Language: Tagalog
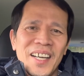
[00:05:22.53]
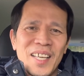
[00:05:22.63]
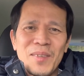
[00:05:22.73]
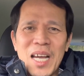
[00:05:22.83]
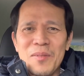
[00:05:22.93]

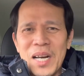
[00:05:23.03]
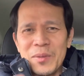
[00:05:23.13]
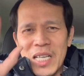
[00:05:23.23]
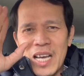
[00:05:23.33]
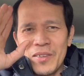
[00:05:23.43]
Ayan, maraming
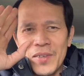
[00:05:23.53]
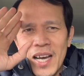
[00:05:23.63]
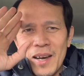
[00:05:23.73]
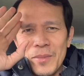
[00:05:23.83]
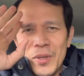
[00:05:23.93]
maraming salamat
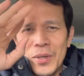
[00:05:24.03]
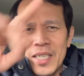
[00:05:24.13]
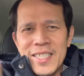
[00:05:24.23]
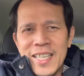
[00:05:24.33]
mga viewers.